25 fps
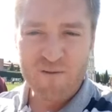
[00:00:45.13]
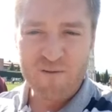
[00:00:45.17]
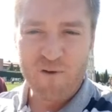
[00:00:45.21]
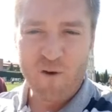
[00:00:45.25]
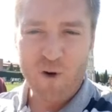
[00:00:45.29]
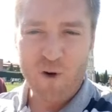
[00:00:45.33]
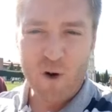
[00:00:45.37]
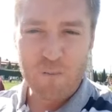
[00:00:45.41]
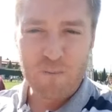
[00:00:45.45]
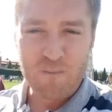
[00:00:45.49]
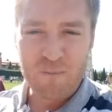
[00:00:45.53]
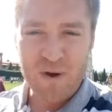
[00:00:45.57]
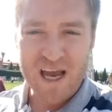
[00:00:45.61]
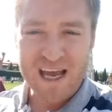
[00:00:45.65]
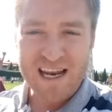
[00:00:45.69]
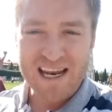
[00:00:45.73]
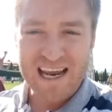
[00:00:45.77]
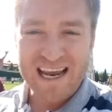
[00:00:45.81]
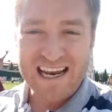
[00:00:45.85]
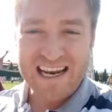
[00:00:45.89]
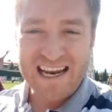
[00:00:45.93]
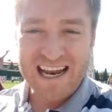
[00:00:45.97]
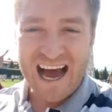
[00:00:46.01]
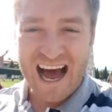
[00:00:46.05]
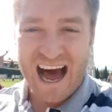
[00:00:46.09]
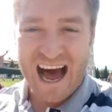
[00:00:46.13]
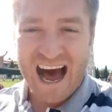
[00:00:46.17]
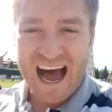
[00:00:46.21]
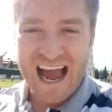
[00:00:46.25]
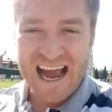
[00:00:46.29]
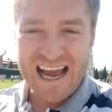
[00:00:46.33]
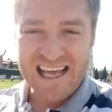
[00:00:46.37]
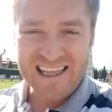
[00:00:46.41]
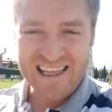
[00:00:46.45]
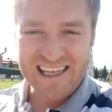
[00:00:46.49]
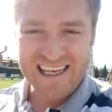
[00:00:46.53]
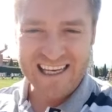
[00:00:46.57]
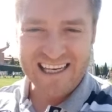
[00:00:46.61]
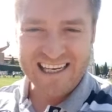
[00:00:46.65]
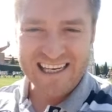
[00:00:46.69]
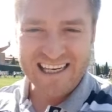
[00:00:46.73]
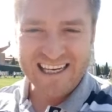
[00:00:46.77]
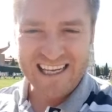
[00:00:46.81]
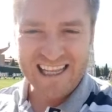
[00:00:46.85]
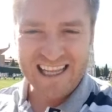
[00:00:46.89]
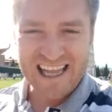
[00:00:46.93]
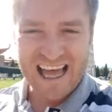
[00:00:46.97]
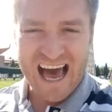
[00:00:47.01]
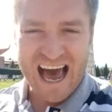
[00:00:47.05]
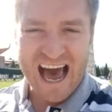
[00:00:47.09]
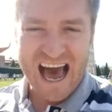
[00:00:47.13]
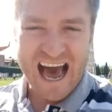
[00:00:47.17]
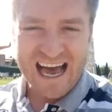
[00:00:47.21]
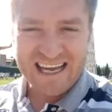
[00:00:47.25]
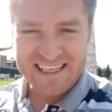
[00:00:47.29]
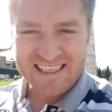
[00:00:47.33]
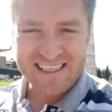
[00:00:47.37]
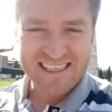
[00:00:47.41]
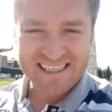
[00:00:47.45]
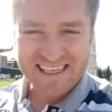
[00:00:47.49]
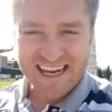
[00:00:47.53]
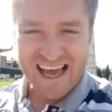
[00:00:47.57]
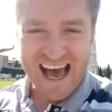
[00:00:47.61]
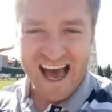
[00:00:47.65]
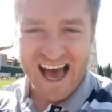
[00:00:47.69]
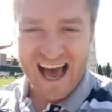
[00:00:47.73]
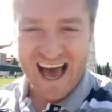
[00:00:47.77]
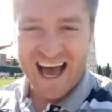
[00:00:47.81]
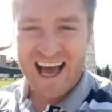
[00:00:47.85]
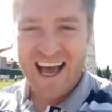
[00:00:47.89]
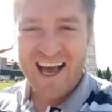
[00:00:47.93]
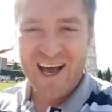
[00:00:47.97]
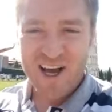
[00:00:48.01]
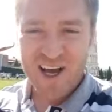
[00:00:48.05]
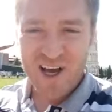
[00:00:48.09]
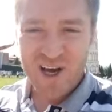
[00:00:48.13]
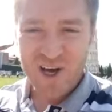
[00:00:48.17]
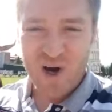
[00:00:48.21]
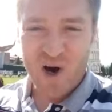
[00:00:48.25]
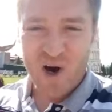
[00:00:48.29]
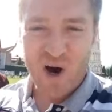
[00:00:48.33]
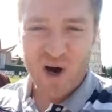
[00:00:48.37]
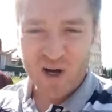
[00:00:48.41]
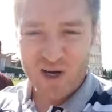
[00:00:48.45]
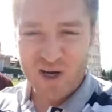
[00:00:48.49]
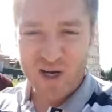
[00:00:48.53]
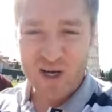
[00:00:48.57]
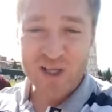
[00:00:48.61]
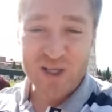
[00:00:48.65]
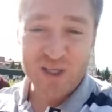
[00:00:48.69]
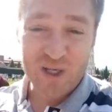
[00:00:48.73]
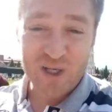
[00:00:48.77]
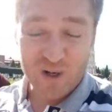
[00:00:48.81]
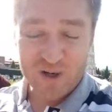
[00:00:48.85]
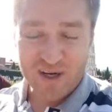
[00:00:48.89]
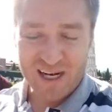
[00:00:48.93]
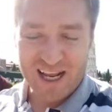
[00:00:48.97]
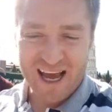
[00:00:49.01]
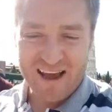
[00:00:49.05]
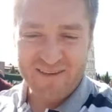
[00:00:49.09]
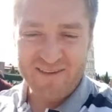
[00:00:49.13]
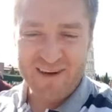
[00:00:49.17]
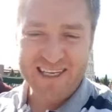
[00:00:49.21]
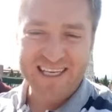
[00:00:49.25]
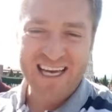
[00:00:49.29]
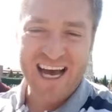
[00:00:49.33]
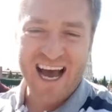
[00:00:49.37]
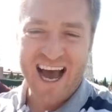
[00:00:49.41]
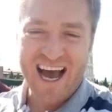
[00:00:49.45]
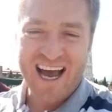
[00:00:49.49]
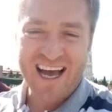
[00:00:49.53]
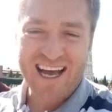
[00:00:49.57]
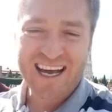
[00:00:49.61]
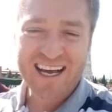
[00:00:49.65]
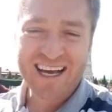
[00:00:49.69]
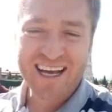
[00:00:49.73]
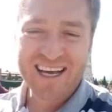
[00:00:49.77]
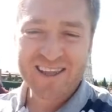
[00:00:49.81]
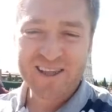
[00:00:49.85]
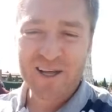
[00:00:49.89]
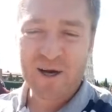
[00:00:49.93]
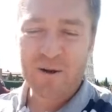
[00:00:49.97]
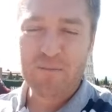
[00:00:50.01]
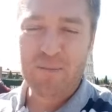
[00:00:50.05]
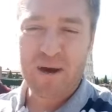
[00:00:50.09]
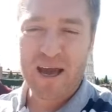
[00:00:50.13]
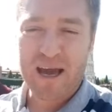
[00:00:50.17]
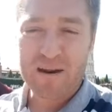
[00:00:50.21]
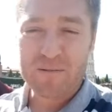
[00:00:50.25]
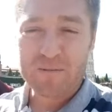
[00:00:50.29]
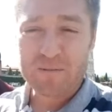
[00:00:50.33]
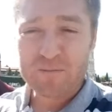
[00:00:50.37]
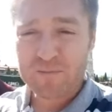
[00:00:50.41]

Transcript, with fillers: forbidden island glass นะเกาะกระจกนะฮะไม่ใช่ต้องเป็น